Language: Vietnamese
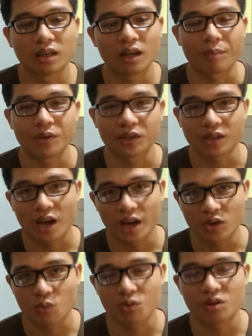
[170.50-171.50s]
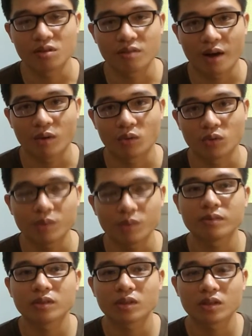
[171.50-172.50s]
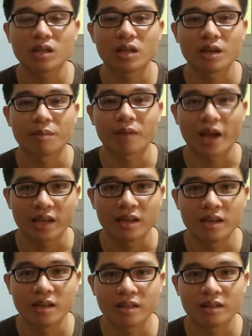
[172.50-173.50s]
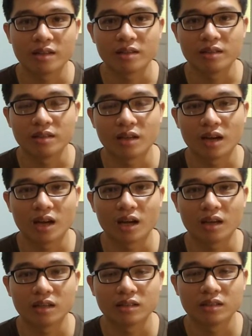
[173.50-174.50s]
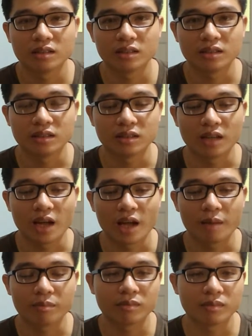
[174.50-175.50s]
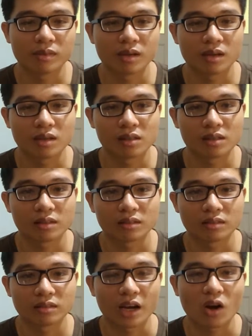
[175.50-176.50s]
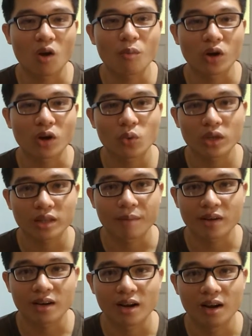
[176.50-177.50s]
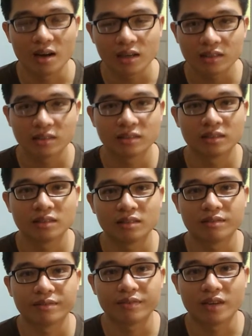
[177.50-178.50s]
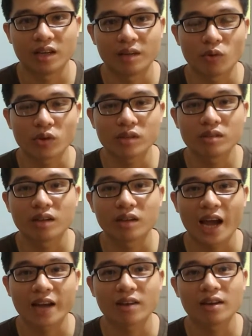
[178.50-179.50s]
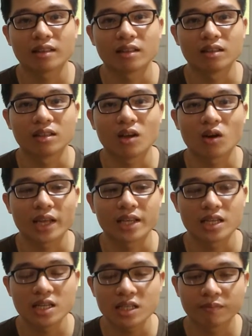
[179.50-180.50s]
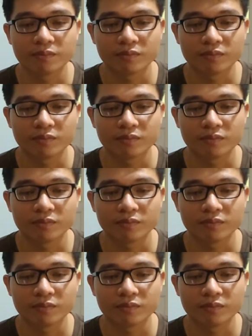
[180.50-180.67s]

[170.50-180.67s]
gặp được thầy cũng như vào group cho tới thời điểm này thì uh, em uh, đã có một cái quyết tâm rất là lớn về một cái tương lai đó là tự do tài chính